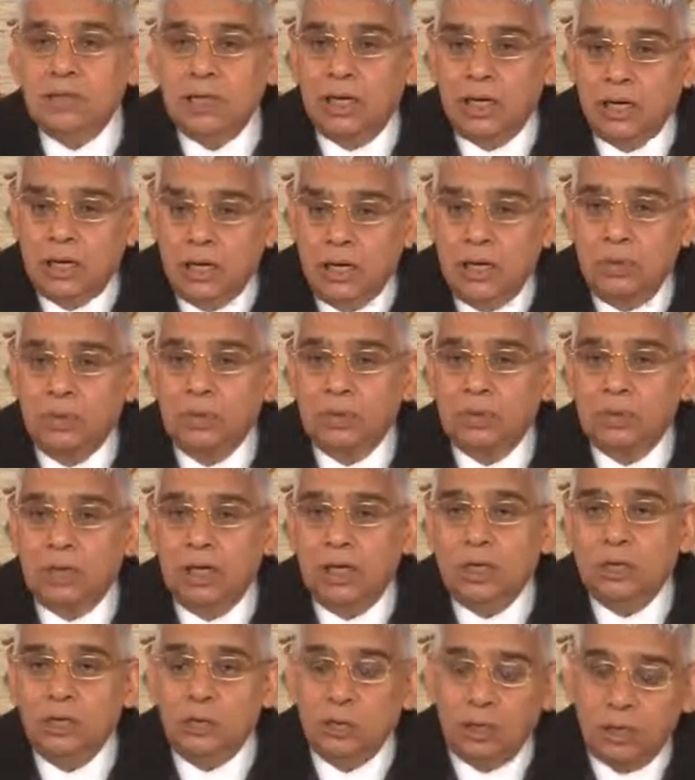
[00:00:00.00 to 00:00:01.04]
जाना
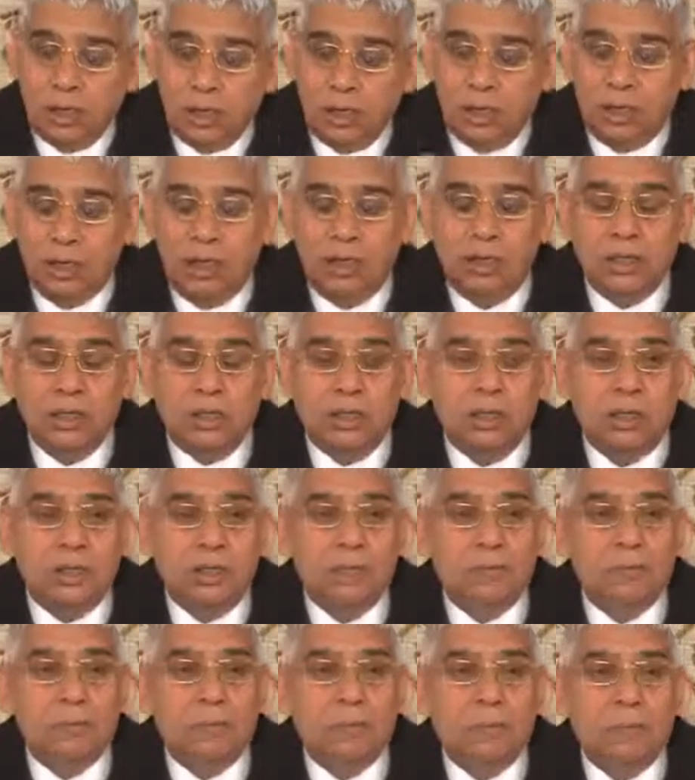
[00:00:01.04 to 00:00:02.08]
होता है इन्होंने आना लिखा
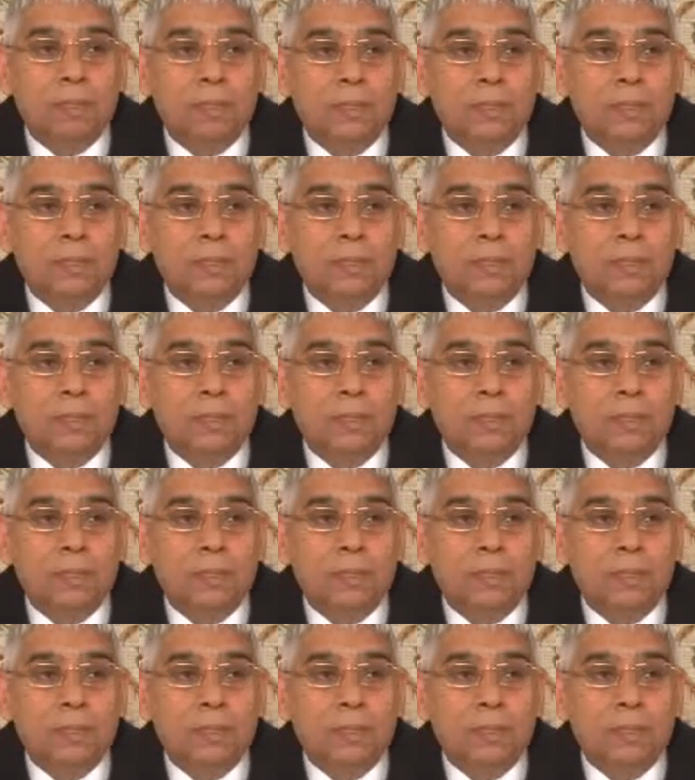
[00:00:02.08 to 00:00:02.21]
है